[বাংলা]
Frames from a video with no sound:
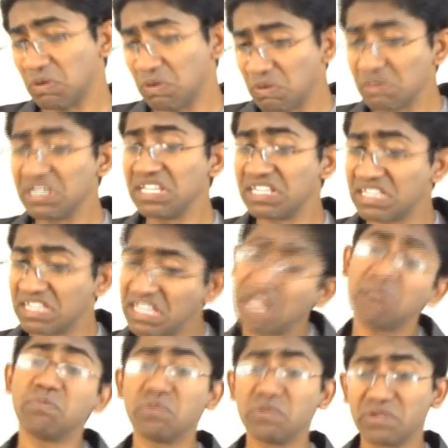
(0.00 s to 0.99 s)
গণিত
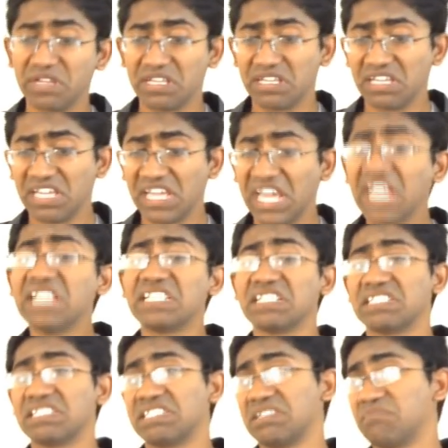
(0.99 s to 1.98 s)
না পড়ে
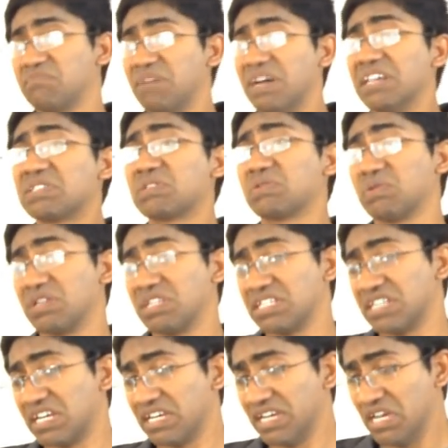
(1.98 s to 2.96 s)
এইচএসসি পাস করে
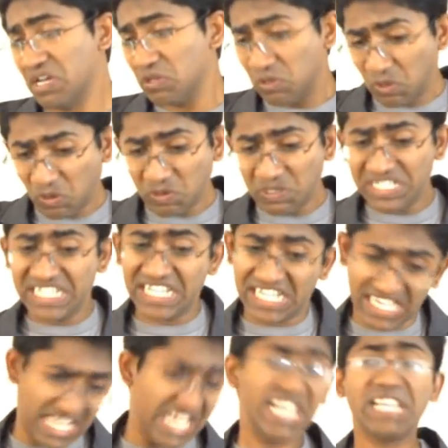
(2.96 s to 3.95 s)
যায় তখন
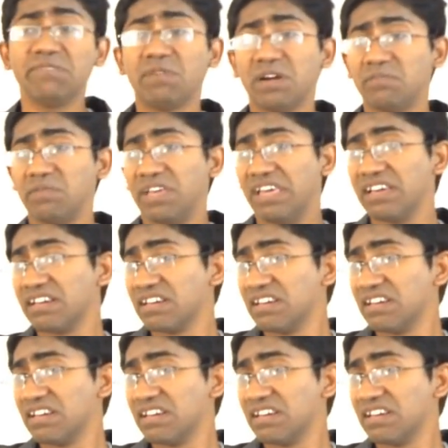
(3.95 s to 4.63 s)
ঠিক এইভাবে